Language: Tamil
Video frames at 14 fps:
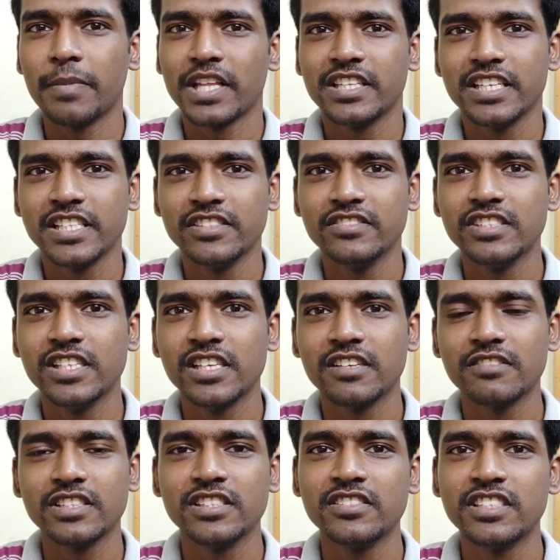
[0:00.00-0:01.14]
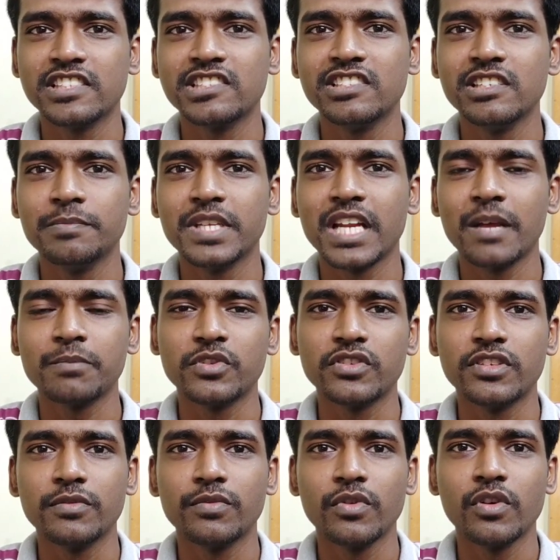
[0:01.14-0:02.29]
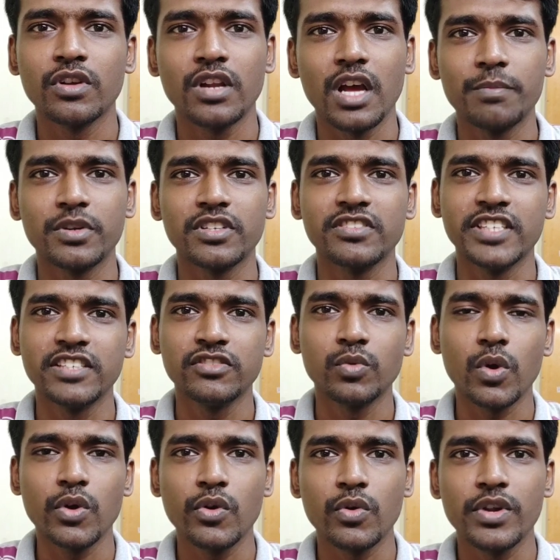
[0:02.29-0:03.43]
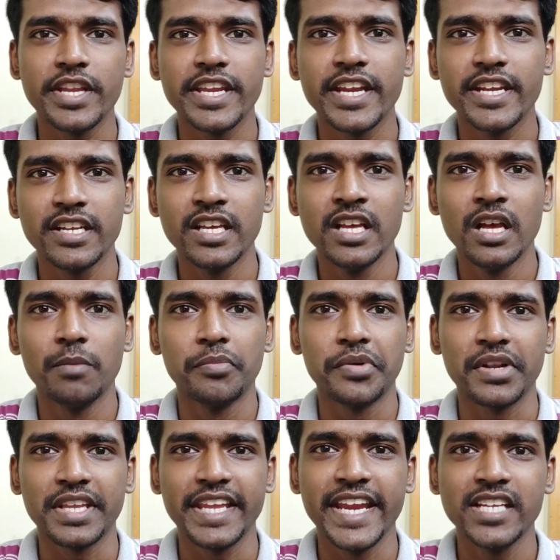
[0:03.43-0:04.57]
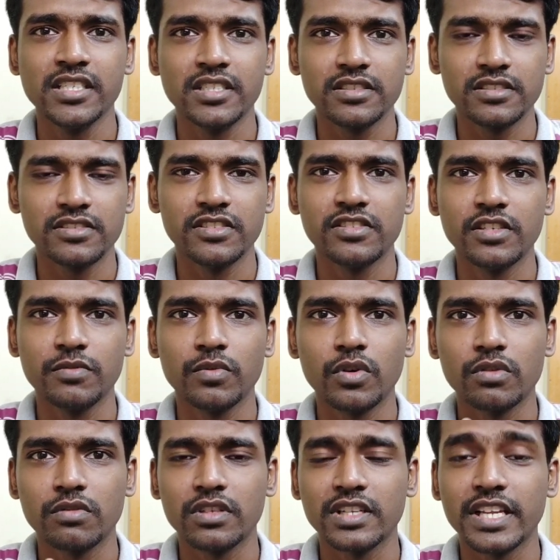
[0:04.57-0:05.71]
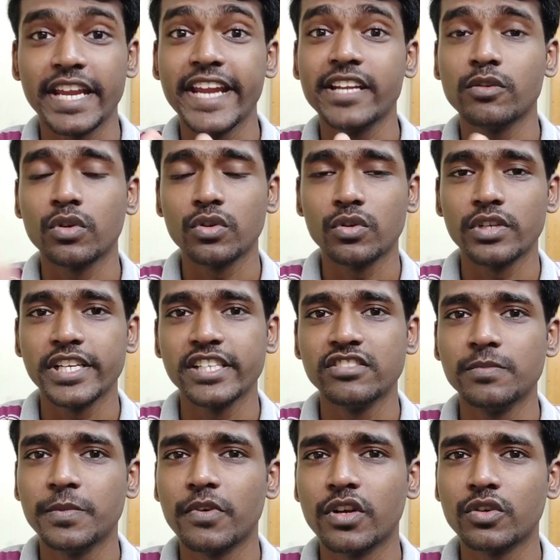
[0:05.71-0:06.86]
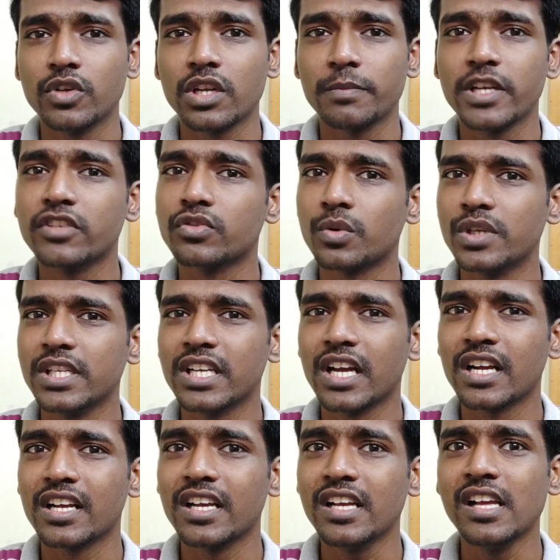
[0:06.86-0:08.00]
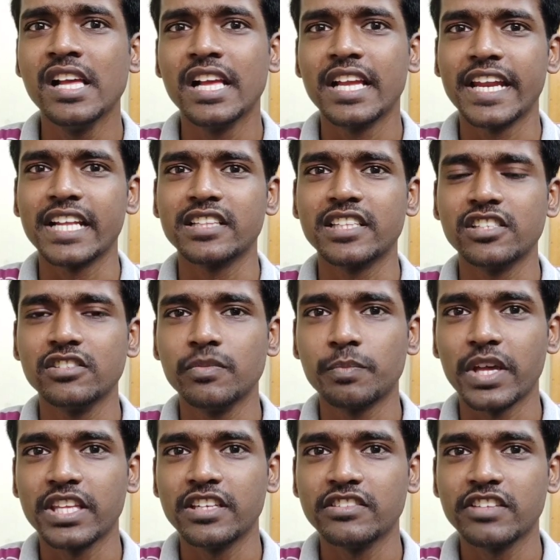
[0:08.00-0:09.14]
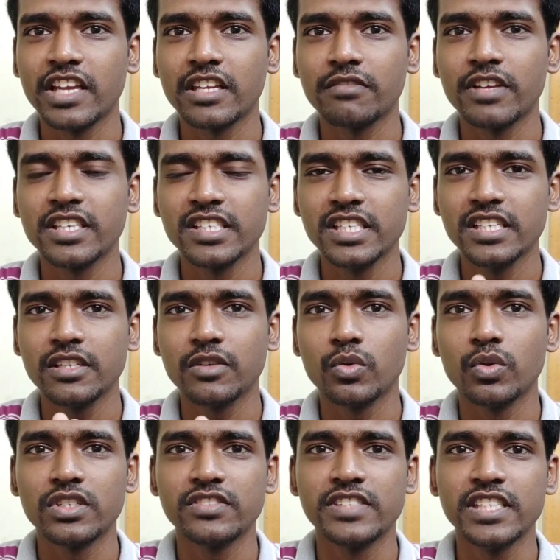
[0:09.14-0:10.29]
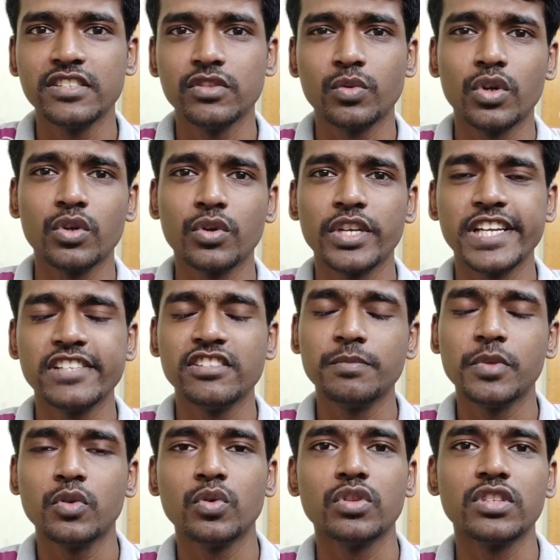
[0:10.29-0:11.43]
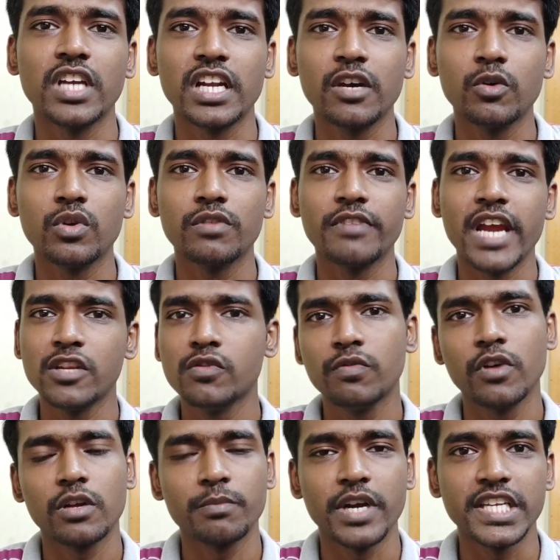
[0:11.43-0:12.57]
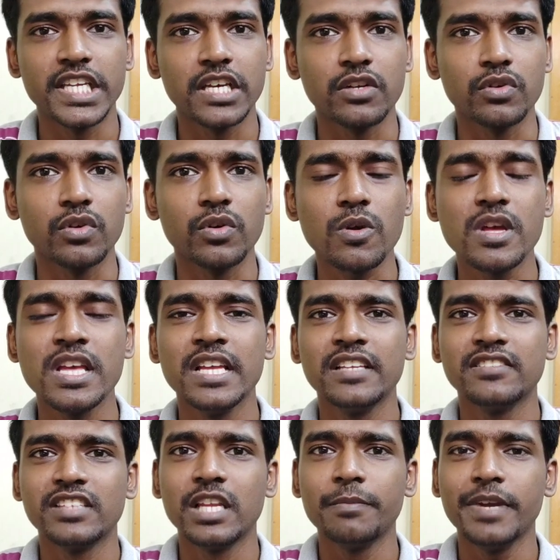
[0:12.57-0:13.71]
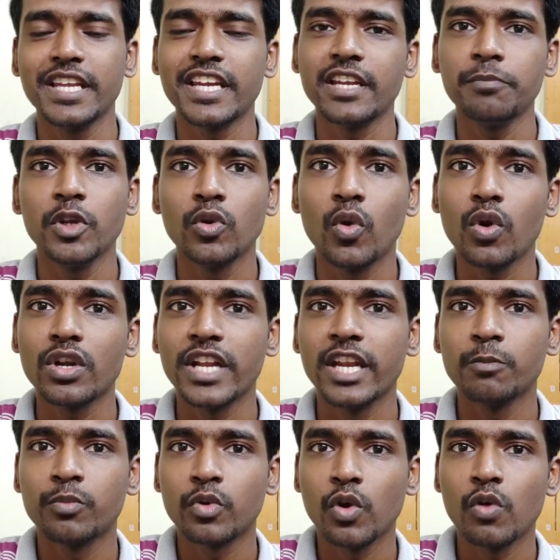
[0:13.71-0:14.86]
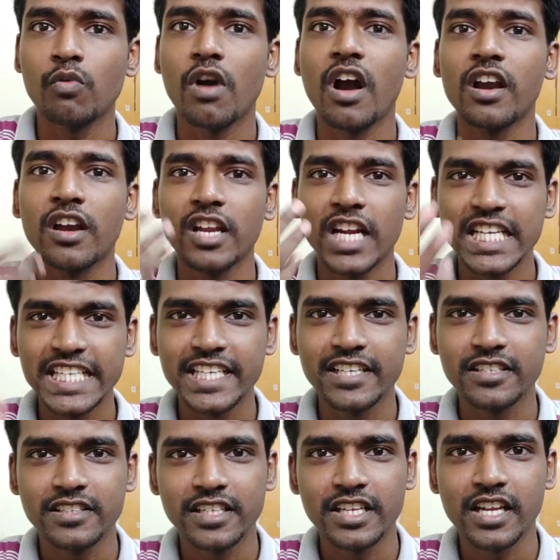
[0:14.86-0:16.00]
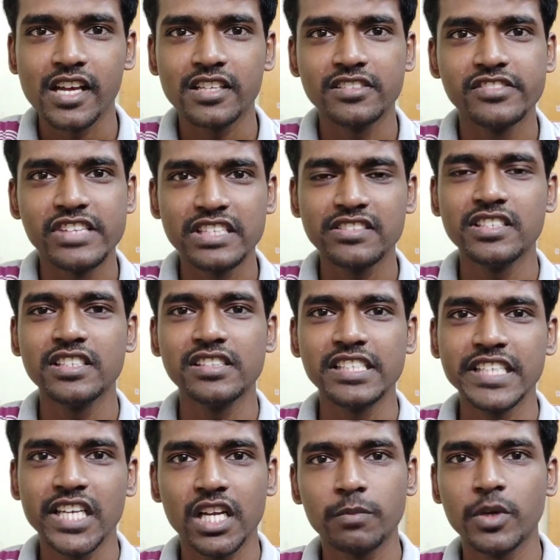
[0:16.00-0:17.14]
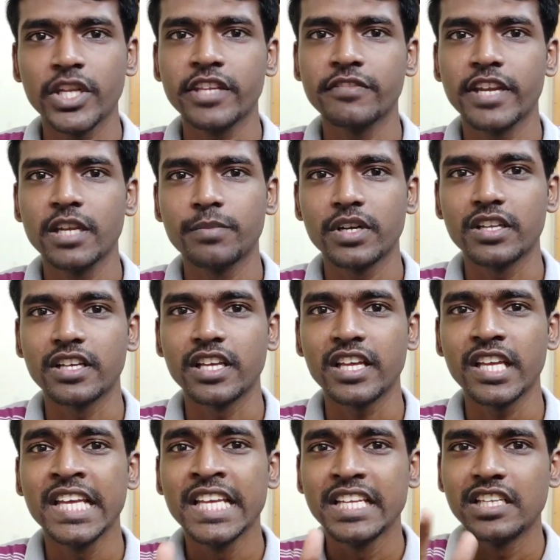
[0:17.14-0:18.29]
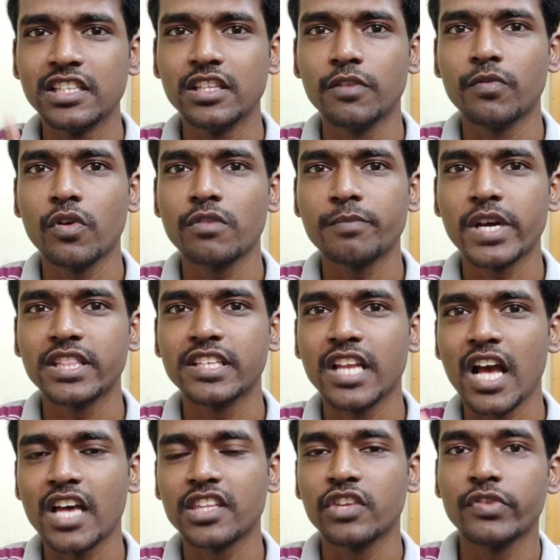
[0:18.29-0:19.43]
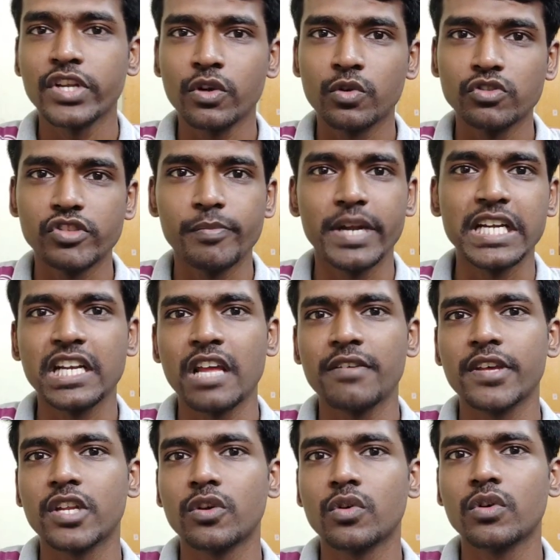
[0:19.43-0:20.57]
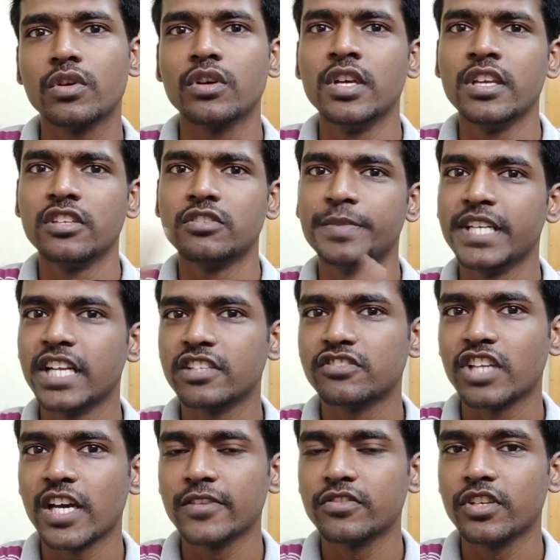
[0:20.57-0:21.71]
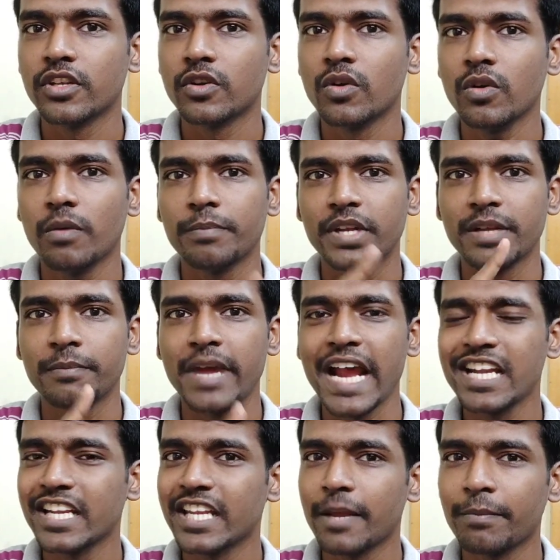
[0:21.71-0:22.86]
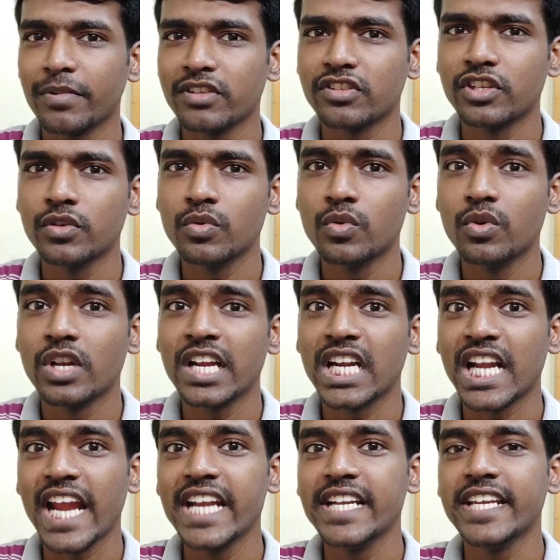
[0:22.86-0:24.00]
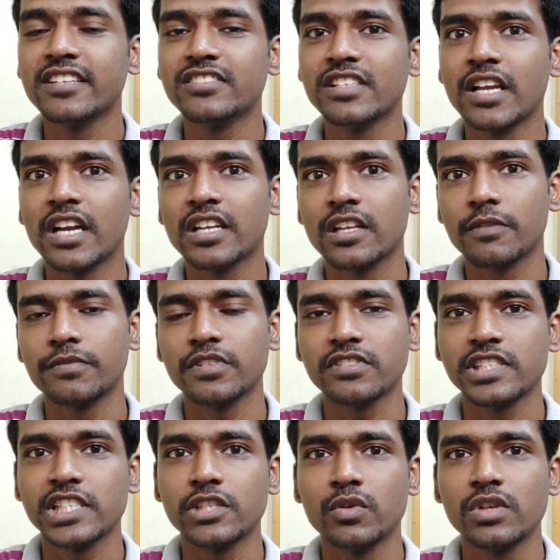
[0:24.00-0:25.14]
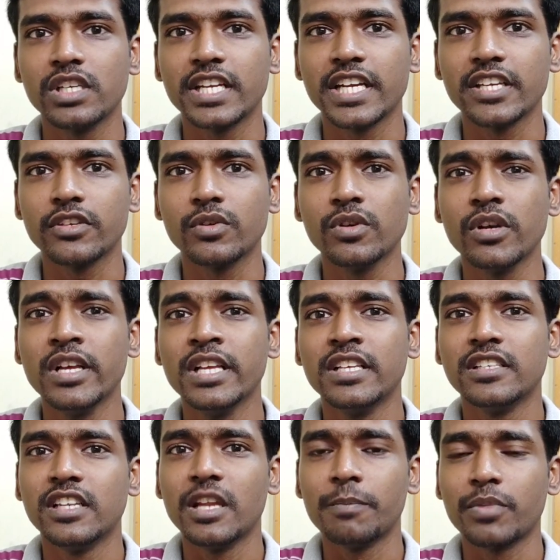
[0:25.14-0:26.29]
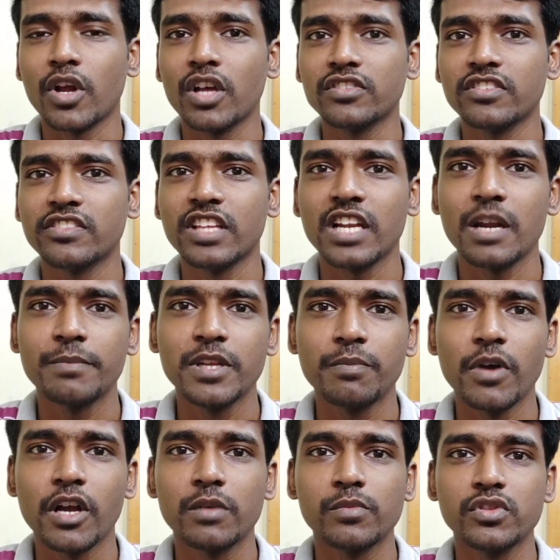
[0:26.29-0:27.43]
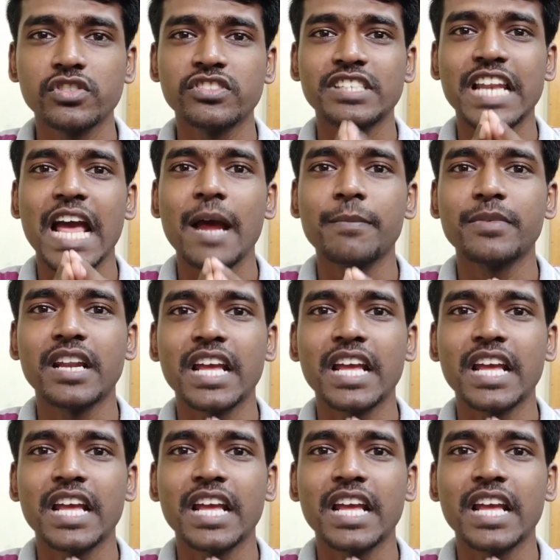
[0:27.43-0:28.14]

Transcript: பதினஞ்சில் வந்து சிக்ஸ் ஜிபி ரேம் சிக்ஸ்டி ஃபோர் அப்புறம் சிக்ஸ் ஒன் டுவெண்ட்டி எயிட் அப்புறம் எயிட் சிக்ஸ்டி ஃபோர் எயிட் ஒன் டுவெண்ட்டி எயிட் ஜிபி வருன்ற மாதிரி சொல்லியிருக்காங்க எனக்கு தெரிஞ்சு பதினஞ்சாயிரம் ரூபாய்க்கு ஒரு சிக்ஸ் ஒன் டுவெண்ட்டி எயிட் ஜிபி கொடுத்தானா ஒரு வேல்யூ ஃபார் மணியாக இருக்கும் சில பேர் ரெட்மி நோட் நைன் ப்ரோ வாங்கலாம்னு நீங்கள் இருந்தீங்கன்னா ஜஸ்ட்டு திங்கக்கிழமை வரைக்கும் வெயிட் பண்ணுங்கள் இந்த ஃபோன் பார்த்தீங்கன்னா அதை விட கொஞ்சம் பெட்டராகவே இருக்கும் ஸ்பீடாக சார்ஜ் ஏறும் அப்புறம் பேட்ரி கெப்பாசிட்டியும் கூட நைன்டி எட்ஸுக்கான ரெஃபர்ஸ் ரேட்டும் உங்களுக்கு கிடைக்கும் இல்லை ப்ராசஸர் அப்படின்னு பார்க்கும்போது ஸ்னாப்